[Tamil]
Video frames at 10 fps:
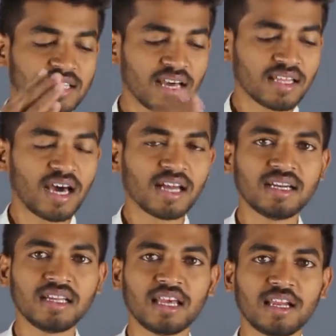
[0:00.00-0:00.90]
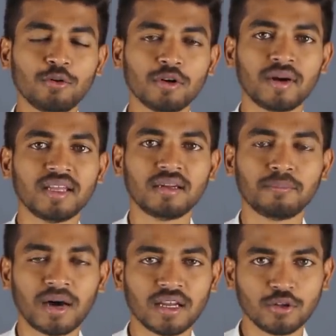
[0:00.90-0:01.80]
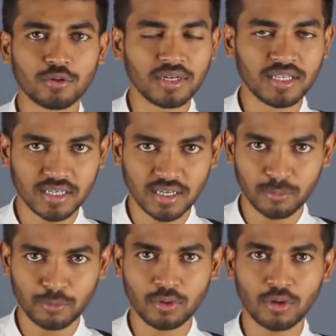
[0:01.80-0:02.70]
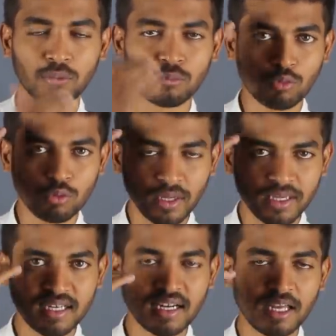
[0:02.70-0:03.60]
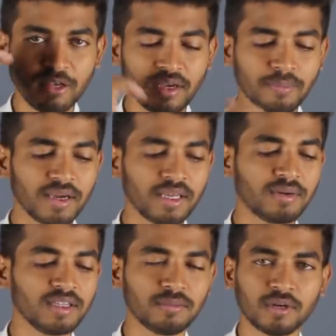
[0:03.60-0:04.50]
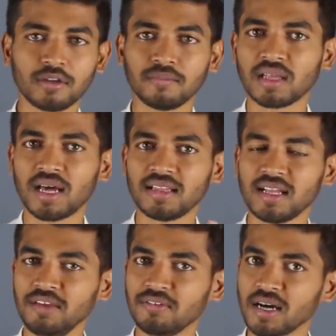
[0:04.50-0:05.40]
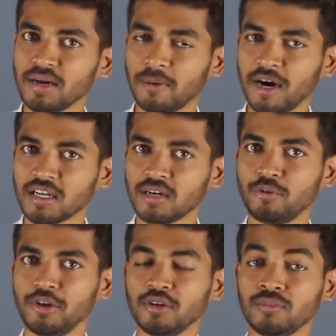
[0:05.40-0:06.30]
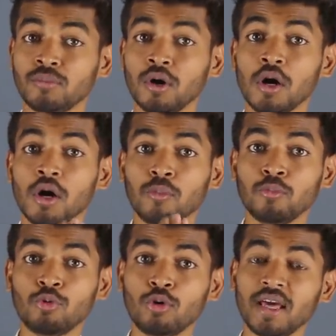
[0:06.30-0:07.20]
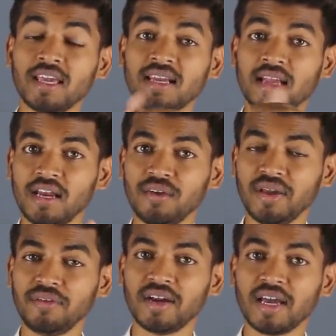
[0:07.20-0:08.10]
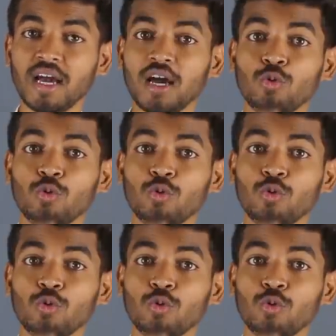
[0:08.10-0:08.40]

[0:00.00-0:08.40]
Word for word: சாதாரண நிலையில் ஒரு மனிதன் பார்த்து கொண்டு இருக்கிறப்போ மூளையின் அறிவை பயன்படுத்தி மட்டும்தான் தெளிவாக பார்க்க முடியும் மூளையின் அறிவை விட